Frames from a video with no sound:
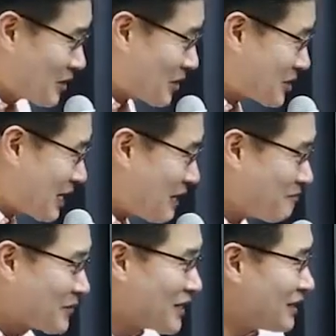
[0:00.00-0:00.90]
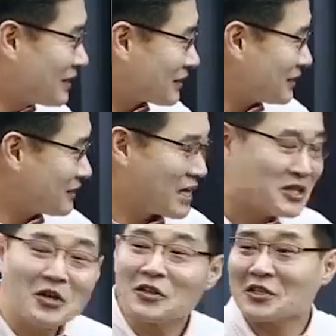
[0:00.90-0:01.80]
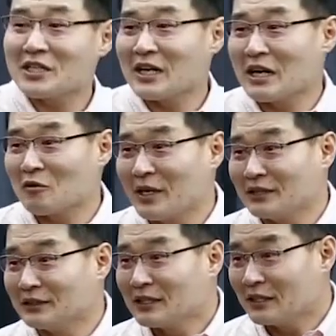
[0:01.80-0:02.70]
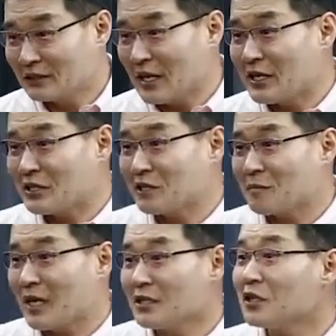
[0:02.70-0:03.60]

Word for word: 러시아, 그, 제정 러시아라고 하는 어, 나라였습니다.